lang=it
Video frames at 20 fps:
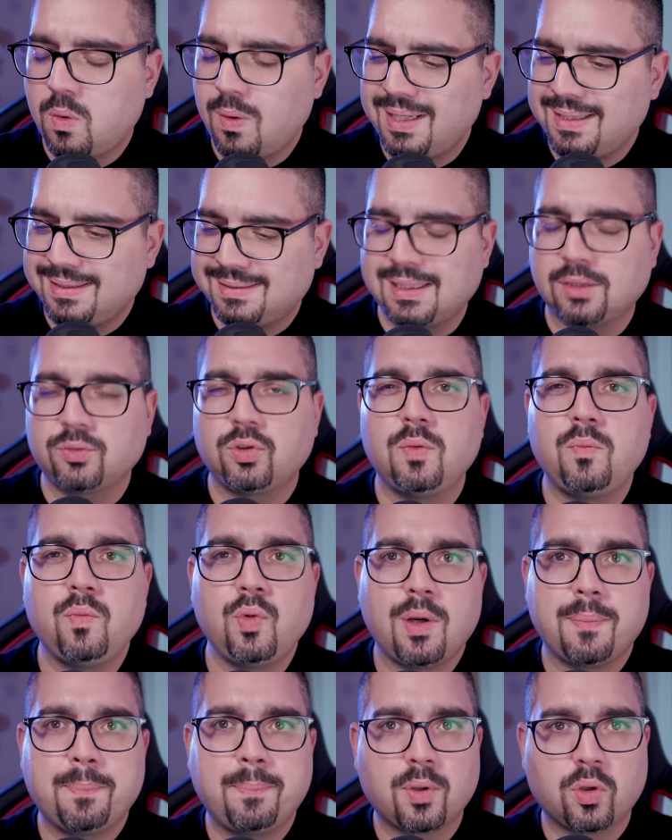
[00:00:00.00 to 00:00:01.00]
Qual è stato il mio
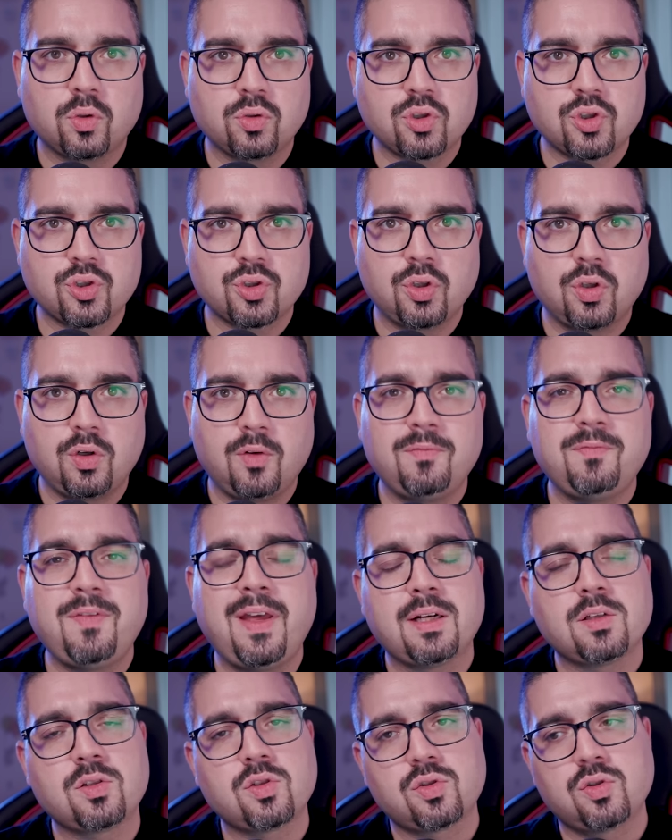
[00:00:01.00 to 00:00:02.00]
approccio
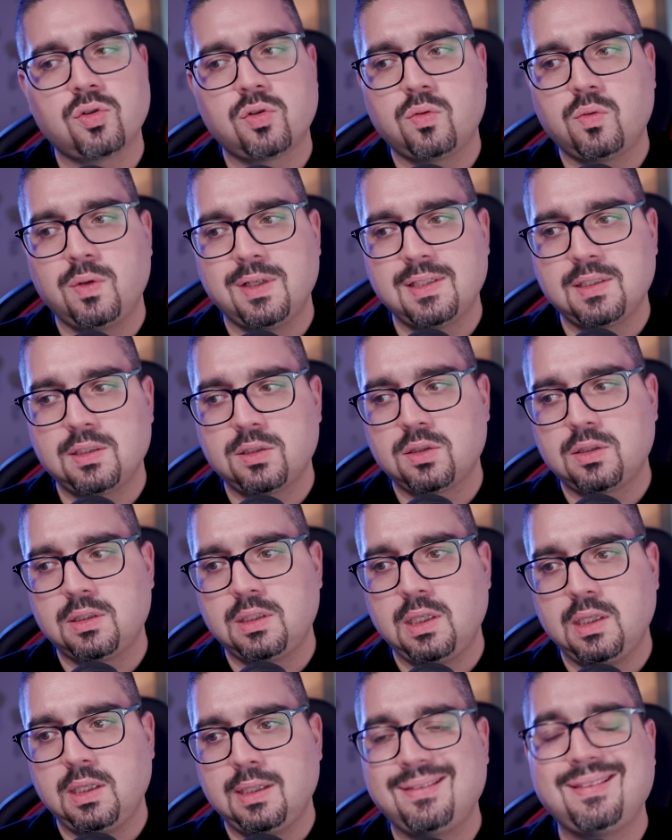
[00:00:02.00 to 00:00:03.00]
verso
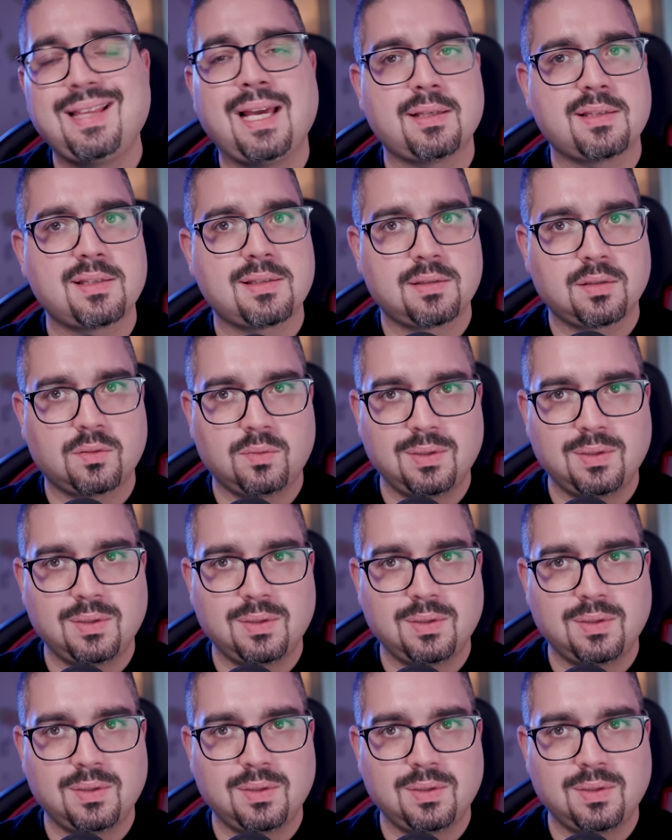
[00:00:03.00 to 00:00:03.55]
questi test,